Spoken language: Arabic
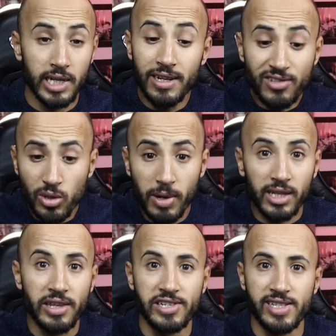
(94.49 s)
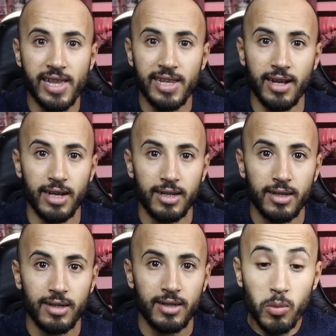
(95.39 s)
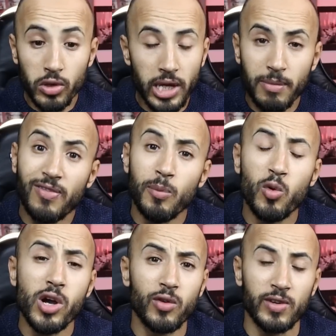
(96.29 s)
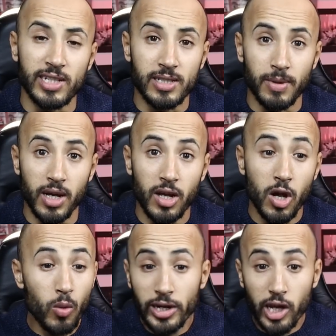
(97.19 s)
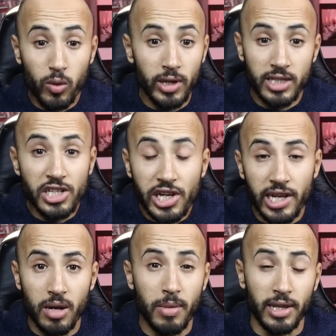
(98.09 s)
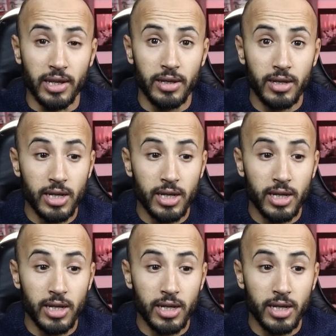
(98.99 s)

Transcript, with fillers: نفسه ما قدرش يطلعها المدير ما فهم والو في الصباح ولا كيقول لي اش شكينا المعطي